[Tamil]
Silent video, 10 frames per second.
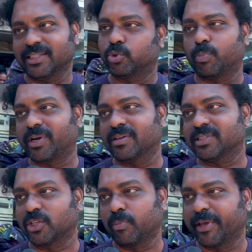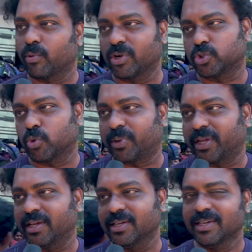அது சூப்பர் சந்திரமைக்கு ஒன்
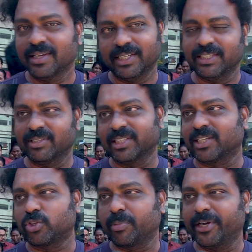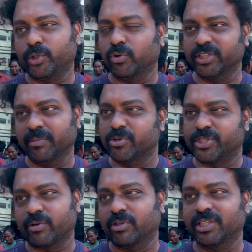சூப்பர் இது வந்து சந்திரமுகி டூ வந்து
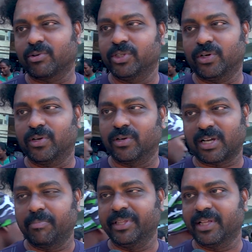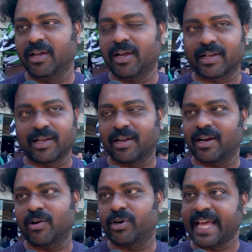மியூசிக் வந்து கொஞ்சம் கம்மி தான் ஆனால்
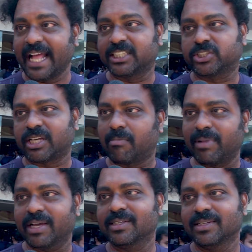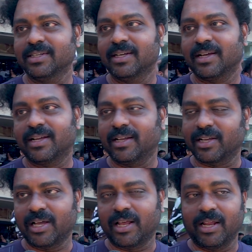கங்கனாவோட டான்ஸ் செம்ம இல்லை
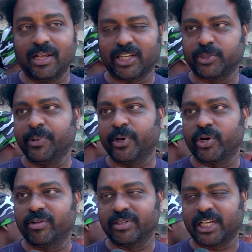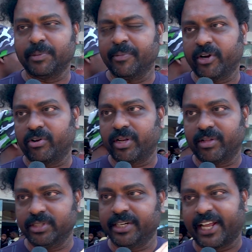லக்ஷ்மியனோட வந்து மேனோட
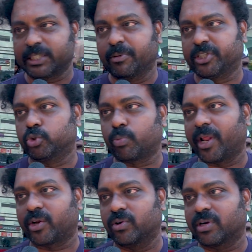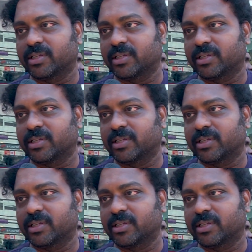வந்து ட்ரான்ஸ்ஃபர்மேஷன் சூப்பராக இருக்கும்